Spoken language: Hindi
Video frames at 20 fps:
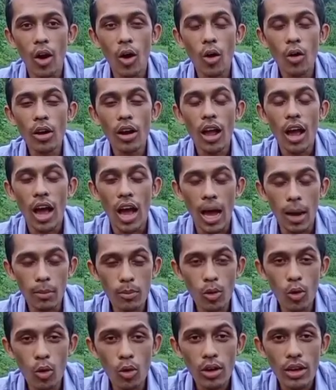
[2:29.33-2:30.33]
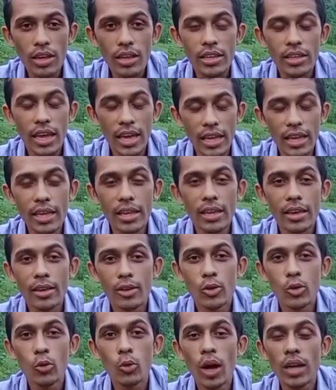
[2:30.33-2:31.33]
और हम लोग यही
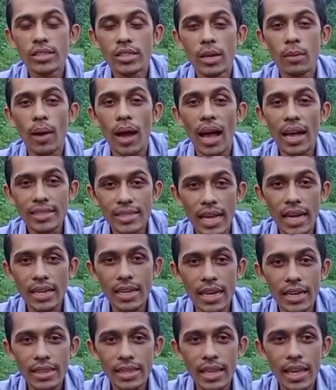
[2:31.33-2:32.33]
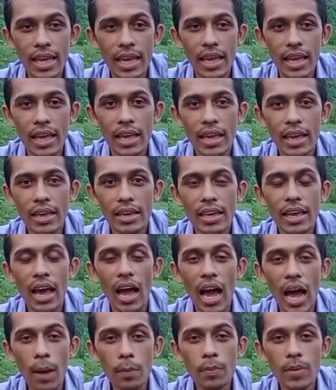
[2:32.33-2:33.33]
युवा सब आशा करते हैं कि
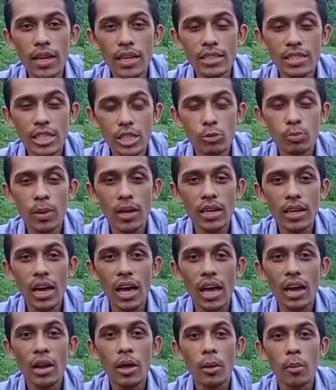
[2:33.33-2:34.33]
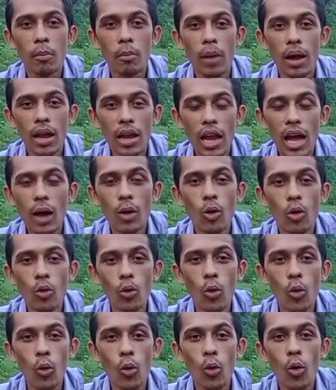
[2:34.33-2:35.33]
आपने जिस प्रकार महिलाओं
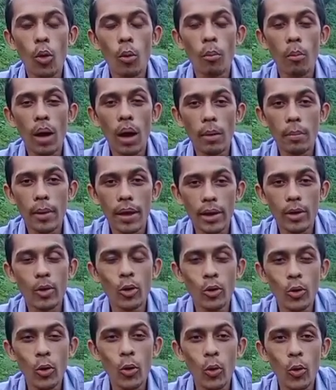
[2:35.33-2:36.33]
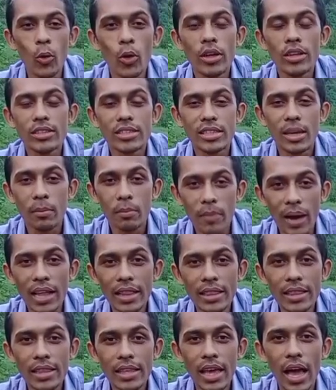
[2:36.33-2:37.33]
को माँ बहनों को
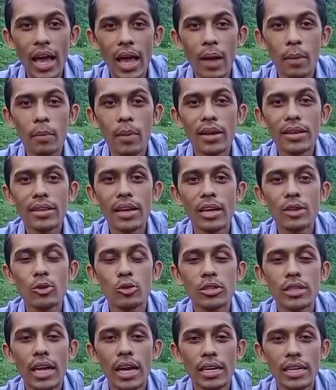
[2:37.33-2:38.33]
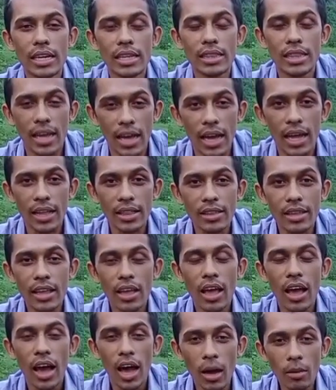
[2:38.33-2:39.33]
सम्मान दिया है मैया योजना के तहत
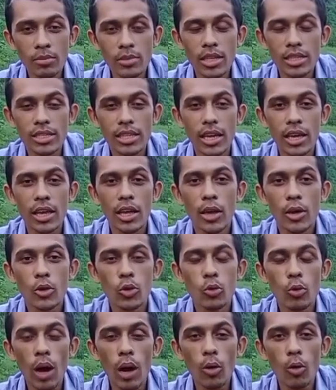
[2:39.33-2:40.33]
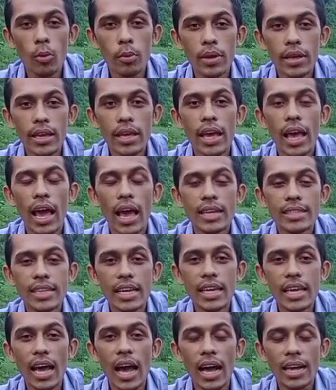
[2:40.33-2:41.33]
हम जैसे युवाओं भी
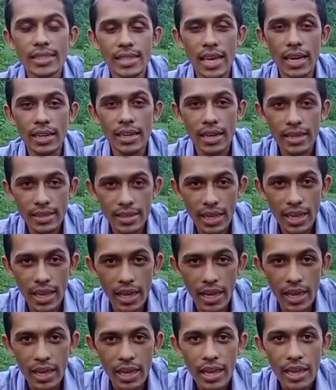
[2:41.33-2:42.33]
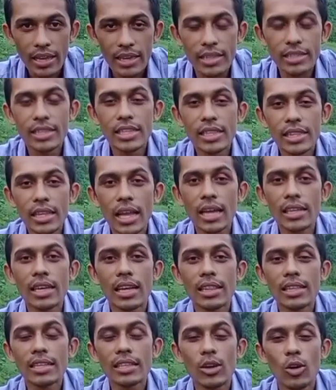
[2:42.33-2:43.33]
ऐसे ही आशा करते हैं कि जितना
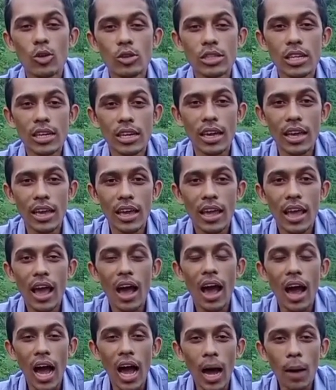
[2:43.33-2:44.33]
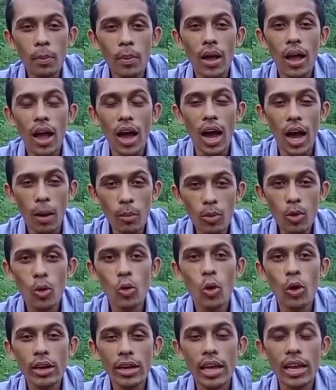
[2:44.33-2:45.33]
जल्दी हो सके आप हम
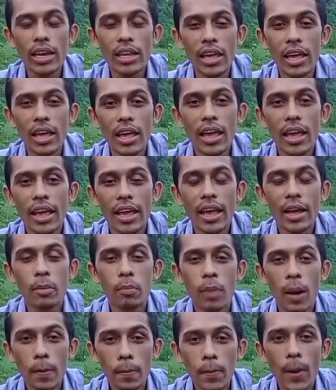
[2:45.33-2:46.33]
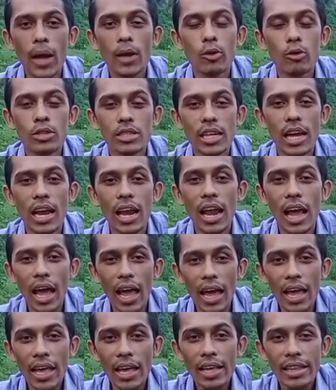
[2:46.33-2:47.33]
लोगों के लिए एक बापा योजना
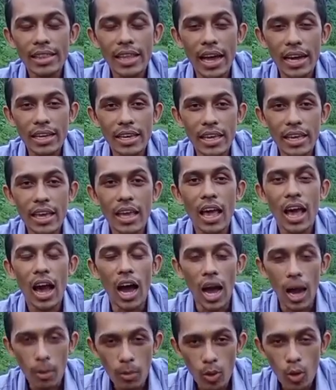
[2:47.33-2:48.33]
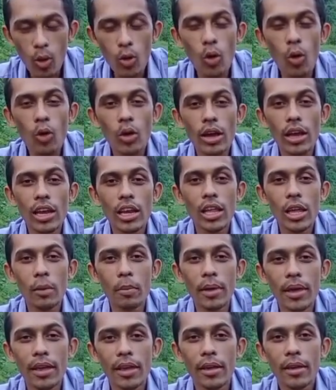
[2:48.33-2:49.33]
लाएं ताकि हम लोगों के
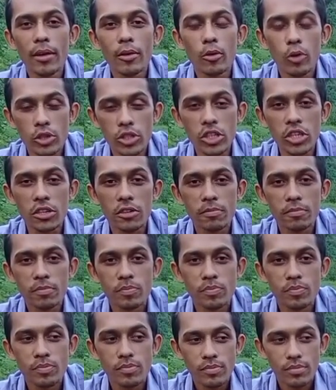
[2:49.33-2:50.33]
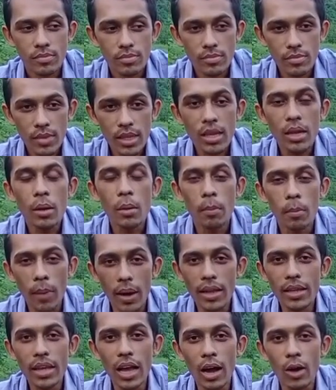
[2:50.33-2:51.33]
लिए भी कुछ
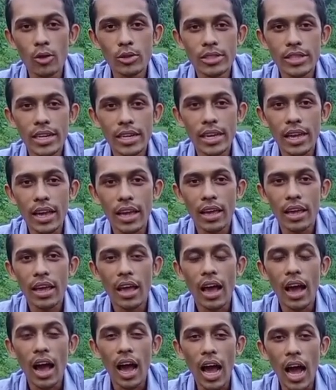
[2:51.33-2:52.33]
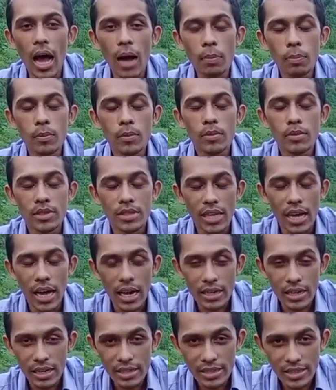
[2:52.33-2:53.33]
बढ़िया हो सके आप
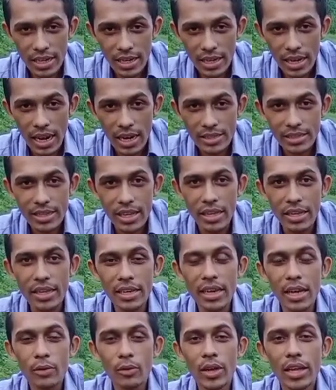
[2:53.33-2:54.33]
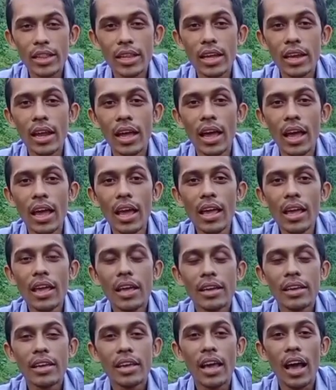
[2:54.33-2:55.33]
झारखंड सरकार से यही निवेदन है
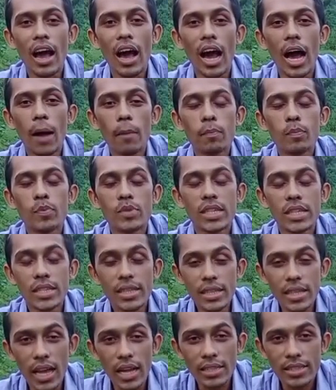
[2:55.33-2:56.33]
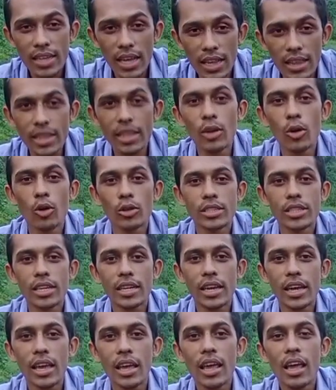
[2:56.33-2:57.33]
कि आप जितना जल्दी हो
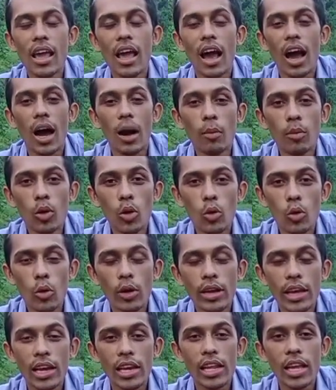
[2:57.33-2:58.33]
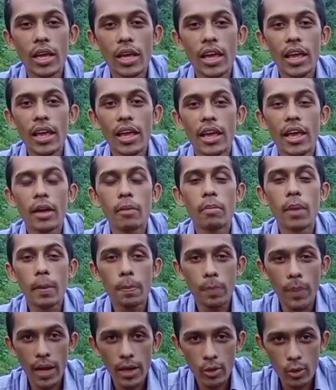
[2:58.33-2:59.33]
सके हम लोगों के लिए एक
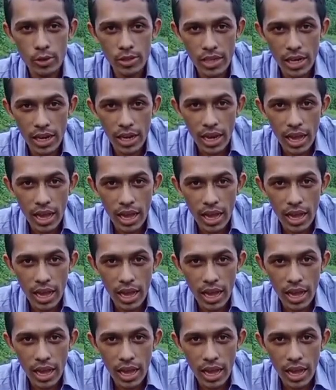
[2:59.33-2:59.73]
बप्पा योजना